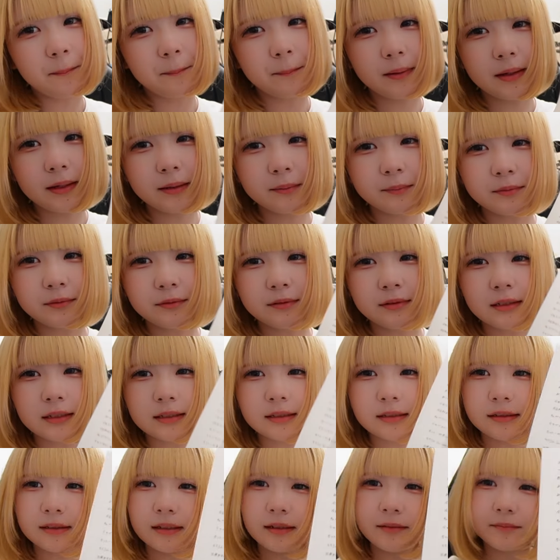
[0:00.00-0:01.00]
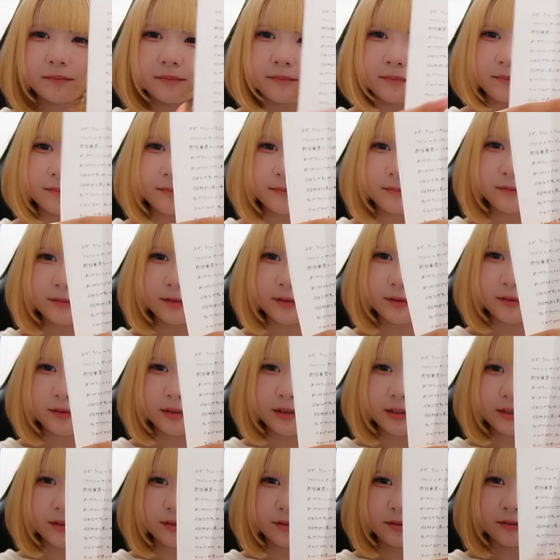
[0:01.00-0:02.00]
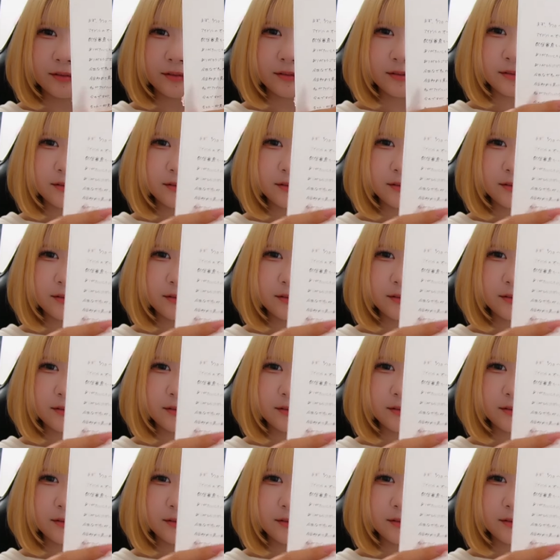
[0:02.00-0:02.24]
枚分ですね。これと、こ